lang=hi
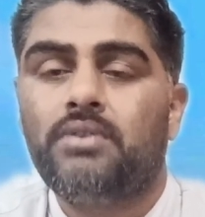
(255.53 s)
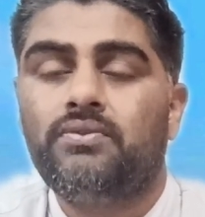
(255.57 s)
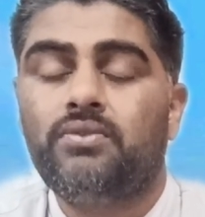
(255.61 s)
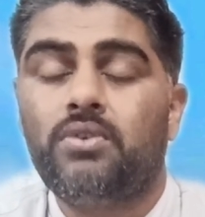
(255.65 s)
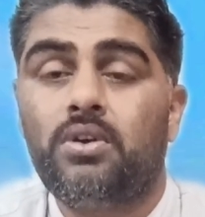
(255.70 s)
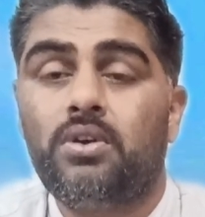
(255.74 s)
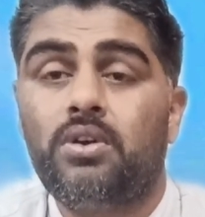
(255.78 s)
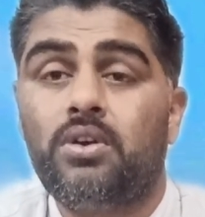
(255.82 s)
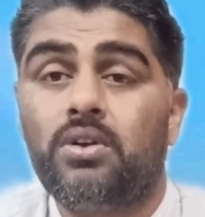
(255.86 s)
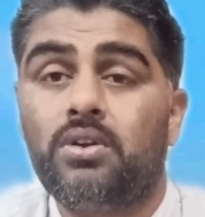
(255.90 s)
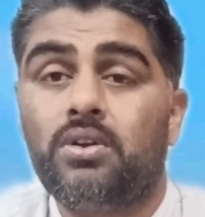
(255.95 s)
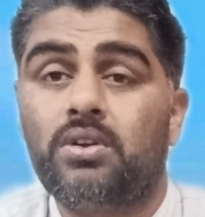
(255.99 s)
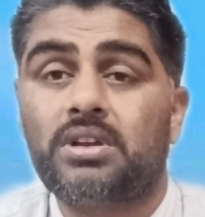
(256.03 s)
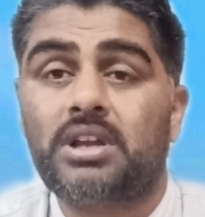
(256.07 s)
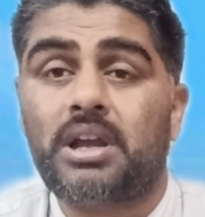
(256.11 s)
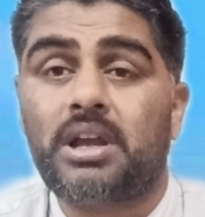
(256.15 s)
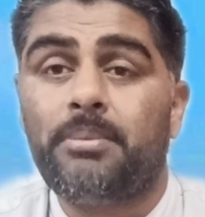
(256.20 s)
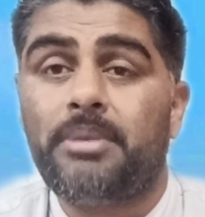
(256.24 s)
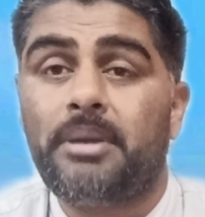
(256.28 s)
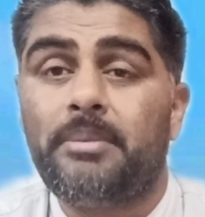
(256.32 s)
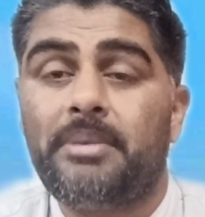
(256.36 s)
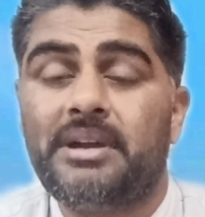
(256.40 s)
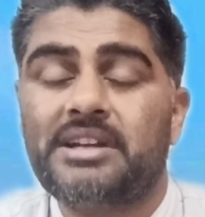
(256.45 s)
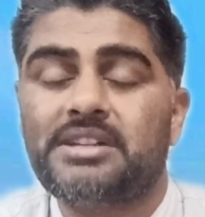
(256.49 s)
वो
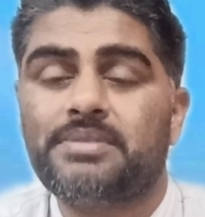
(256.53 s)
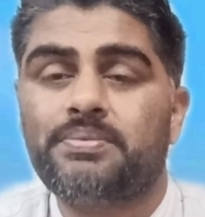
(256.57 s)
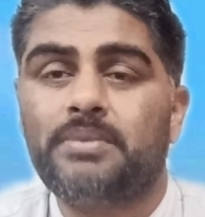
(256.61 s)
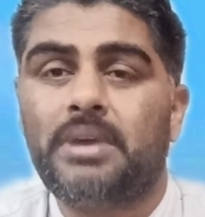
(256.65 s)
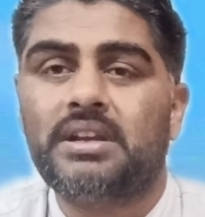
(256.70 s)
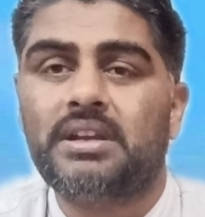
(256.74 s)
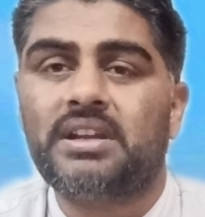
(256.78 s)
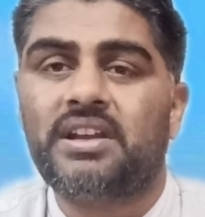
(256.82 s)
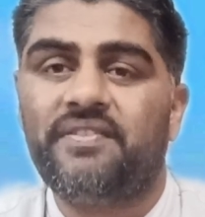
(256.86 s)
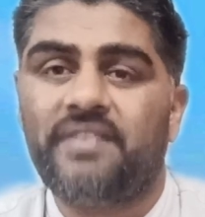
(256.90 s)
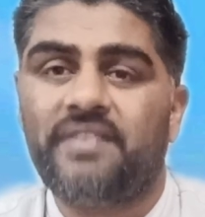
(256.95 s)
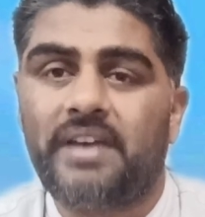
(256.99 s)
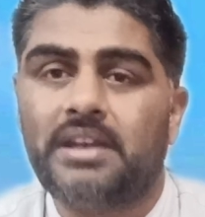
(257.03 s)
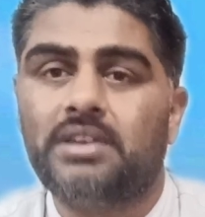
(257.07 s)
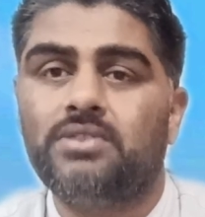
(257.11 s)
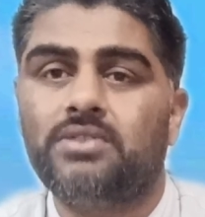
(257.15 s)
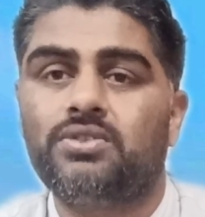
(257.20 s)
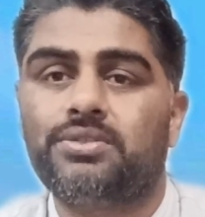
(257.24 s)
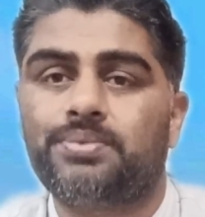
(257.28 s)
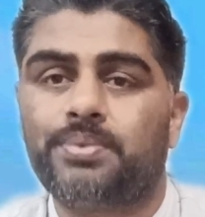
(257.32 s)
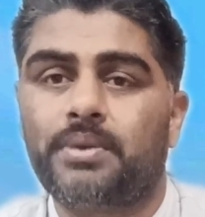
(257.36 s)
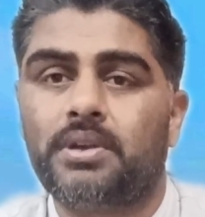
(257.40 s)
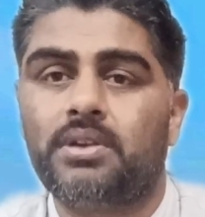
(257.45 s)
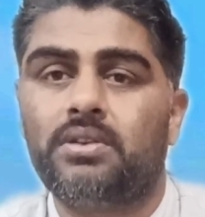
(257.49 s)
खबे बैट्समैन का वेरी
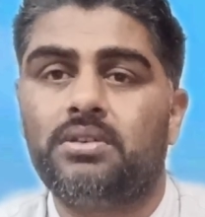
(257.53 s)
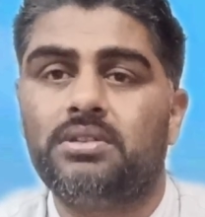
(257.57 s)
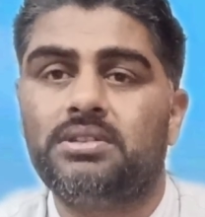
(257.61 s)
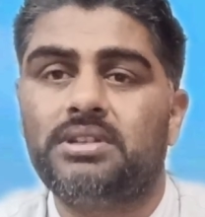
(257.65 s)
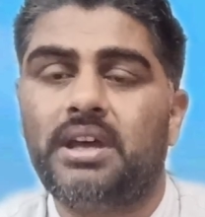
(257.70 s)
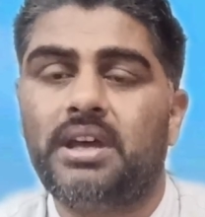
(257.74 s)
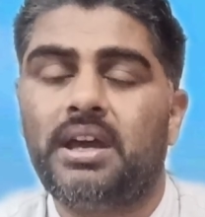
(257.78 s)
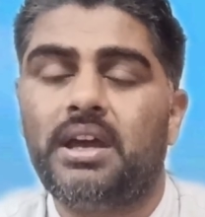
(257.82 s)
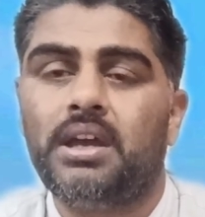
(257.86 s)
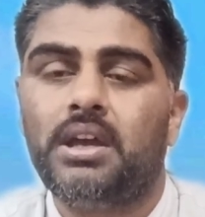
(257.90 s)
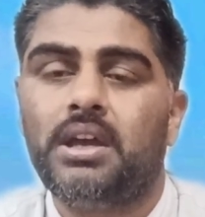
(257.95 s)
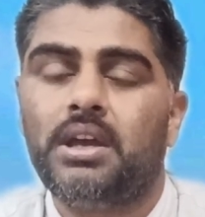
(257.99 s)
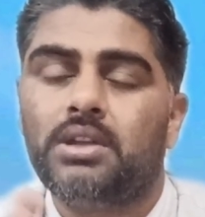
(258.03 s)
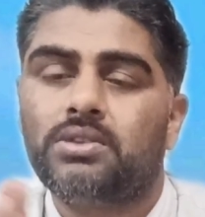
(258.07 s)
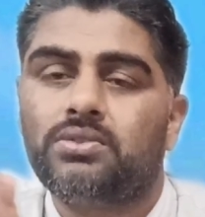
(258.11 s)
दुश्मन होता है